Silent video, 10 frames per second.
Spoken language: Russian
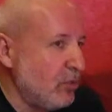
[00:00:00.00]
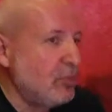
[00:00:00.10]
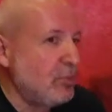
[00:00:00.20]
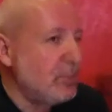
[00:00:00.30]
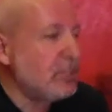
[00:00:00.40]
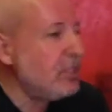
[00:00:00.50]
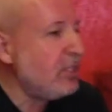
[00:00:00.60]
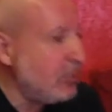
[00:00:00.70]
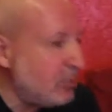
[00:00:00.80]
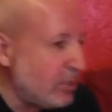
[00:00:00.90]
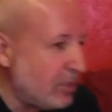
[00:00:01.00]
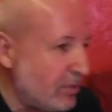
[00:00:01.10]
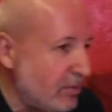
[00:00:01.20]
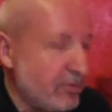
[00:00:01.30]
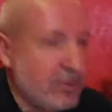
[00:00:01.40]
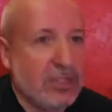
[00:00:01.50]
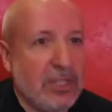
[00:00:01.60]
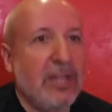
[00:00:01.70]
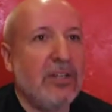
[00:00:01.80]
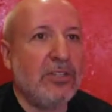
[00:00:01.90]
успешные люди в
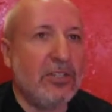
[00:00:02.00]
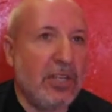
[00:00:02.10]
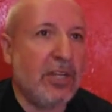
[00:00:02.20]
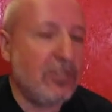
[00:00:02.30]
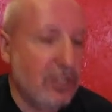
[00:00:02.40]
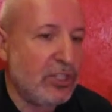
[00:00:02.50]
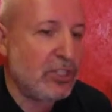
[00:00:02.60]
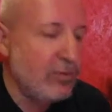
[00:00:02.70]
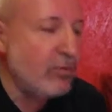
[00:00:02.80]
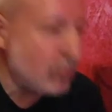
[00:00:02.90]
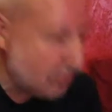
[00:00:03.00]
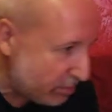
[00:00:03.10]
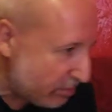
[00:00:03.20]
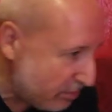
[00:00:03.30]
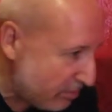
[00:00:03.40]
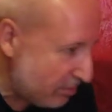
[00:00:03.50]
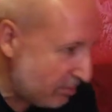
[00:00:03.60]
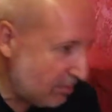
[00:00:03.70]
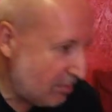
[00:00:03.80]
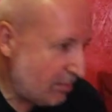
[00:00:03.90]
социальных сетях не живут –
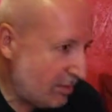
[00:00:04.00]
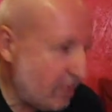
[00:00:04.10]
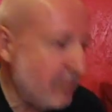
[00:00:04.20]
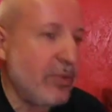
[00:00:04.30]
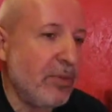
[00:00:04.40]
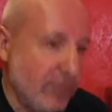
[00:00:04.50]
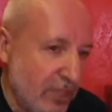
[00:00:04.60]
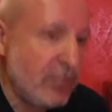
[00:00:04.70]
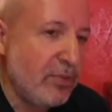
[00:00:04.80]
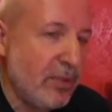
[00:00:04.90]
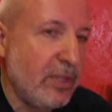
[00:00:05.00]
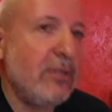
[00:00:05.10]
им там нечего